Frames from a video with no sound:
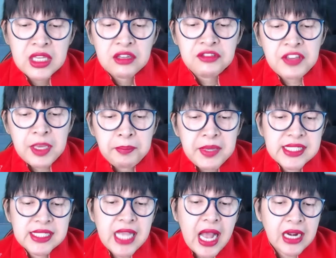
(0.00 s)
VP
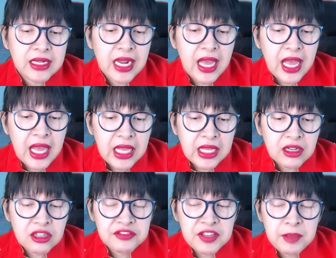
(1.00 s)
Sara
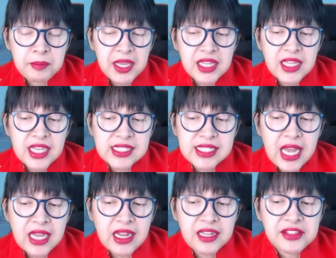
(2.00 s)
or VP Inday
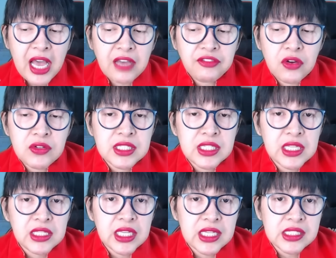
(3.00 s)
Sara, Davao
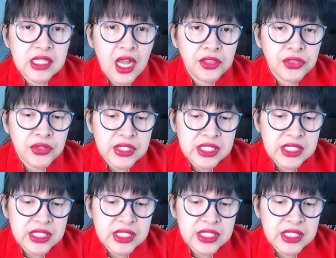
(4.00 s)
City is under